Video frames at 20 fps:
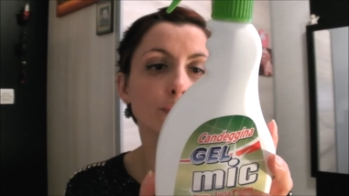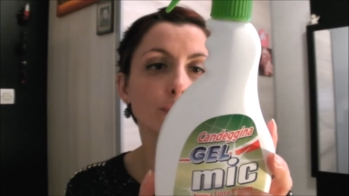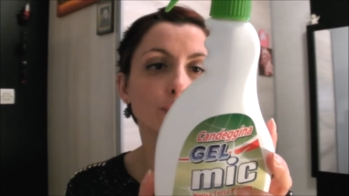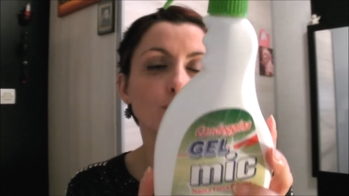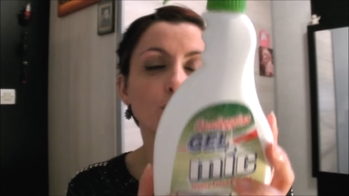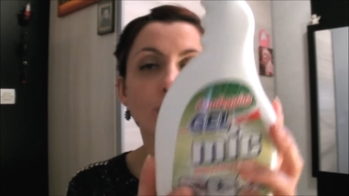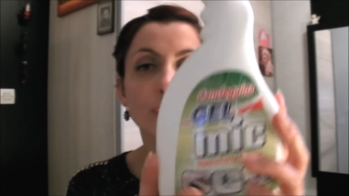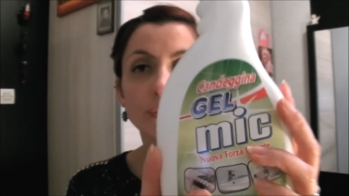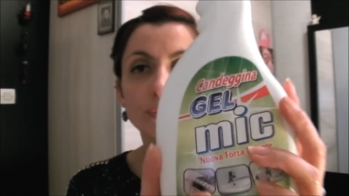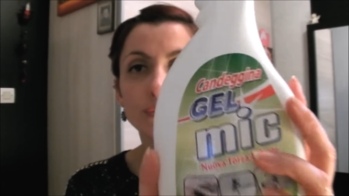
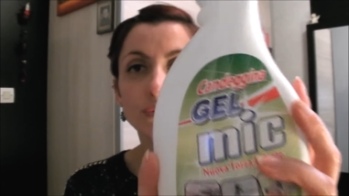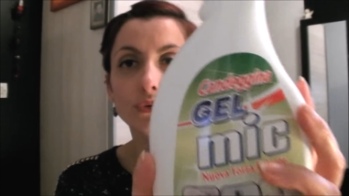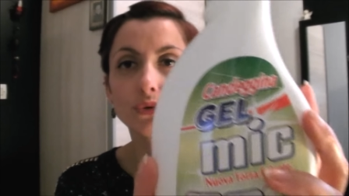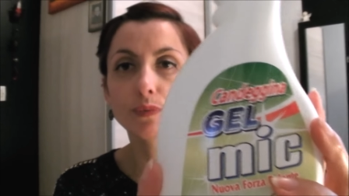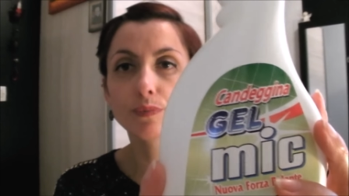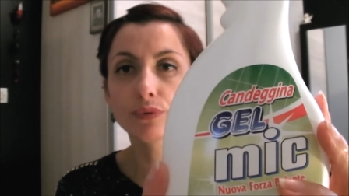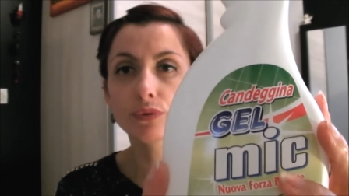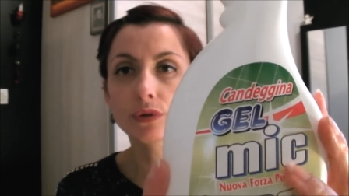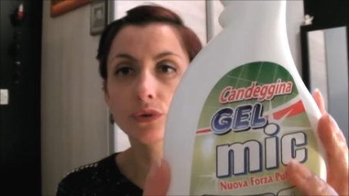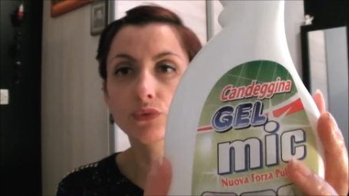ouais, ça
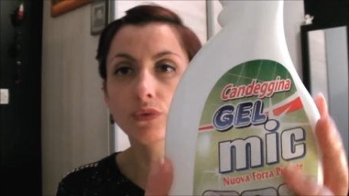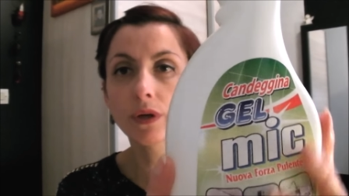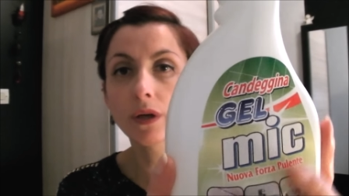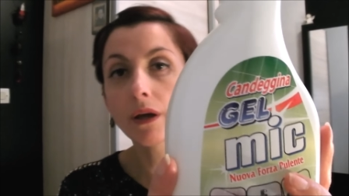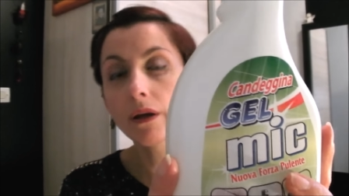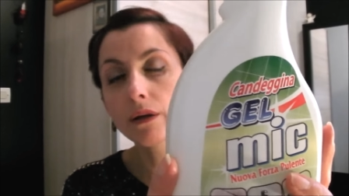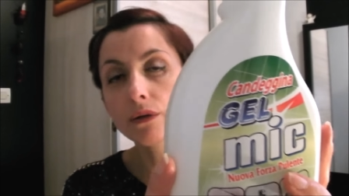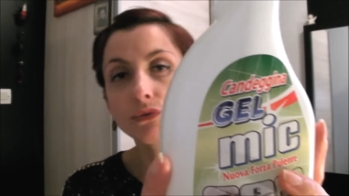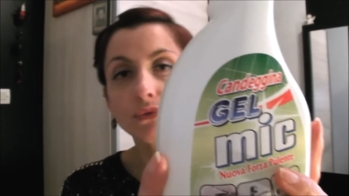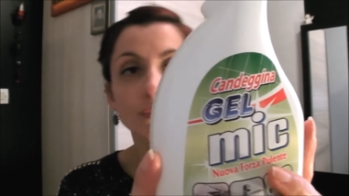c'est pour les
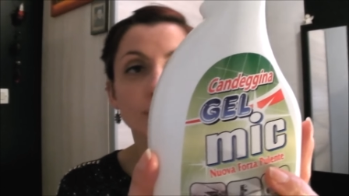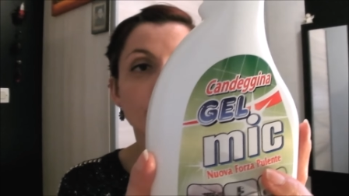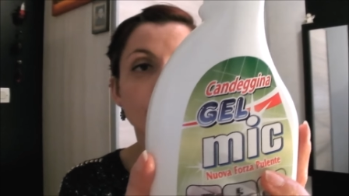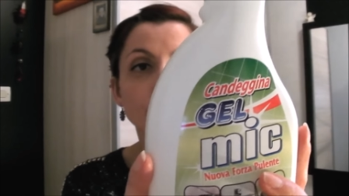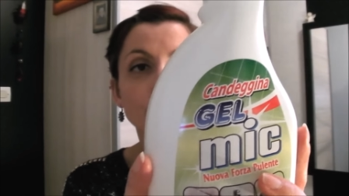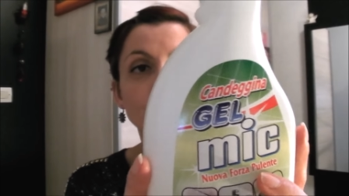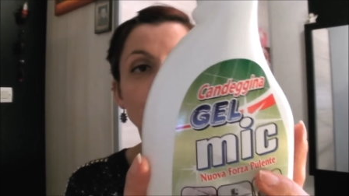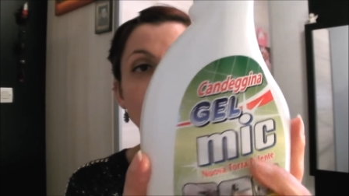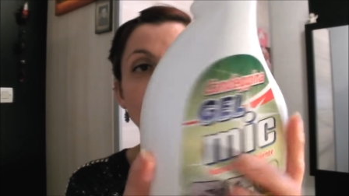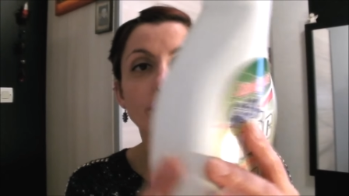toilettes,
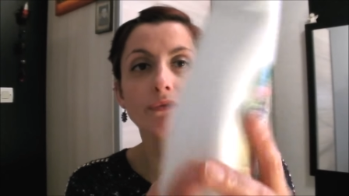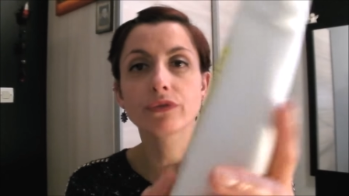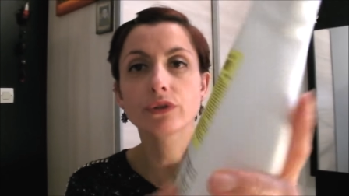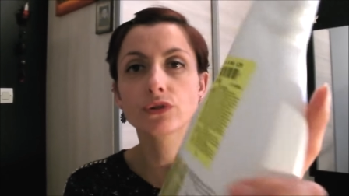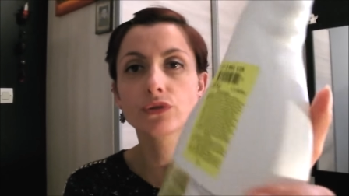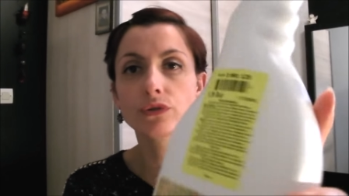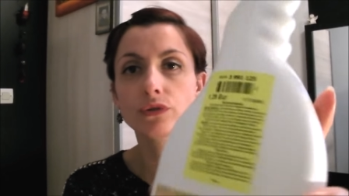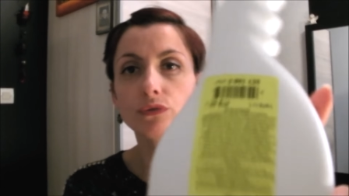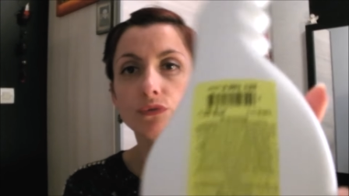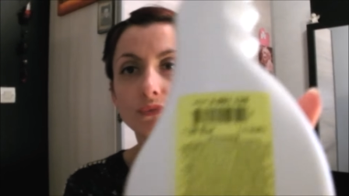pour
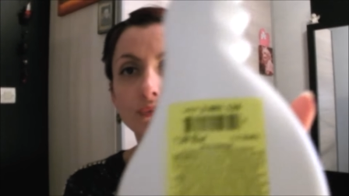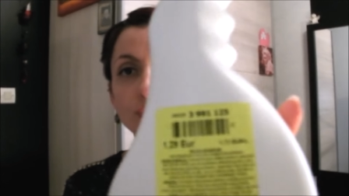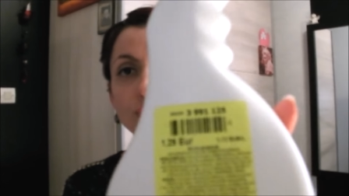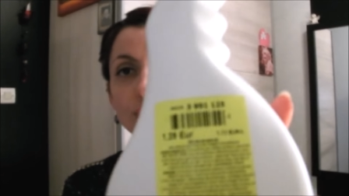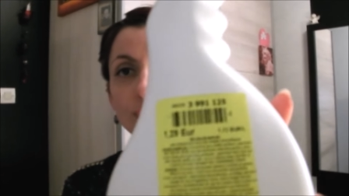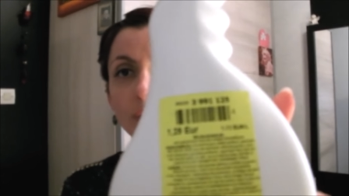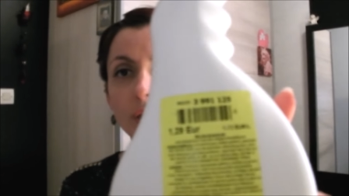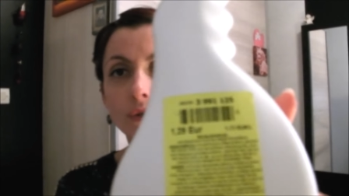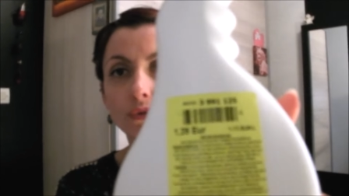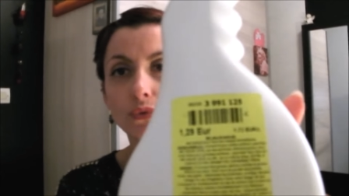désinfecter.
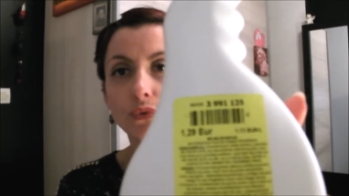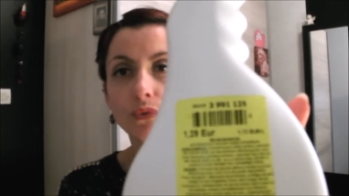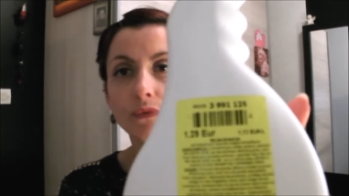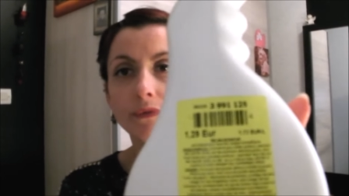Donc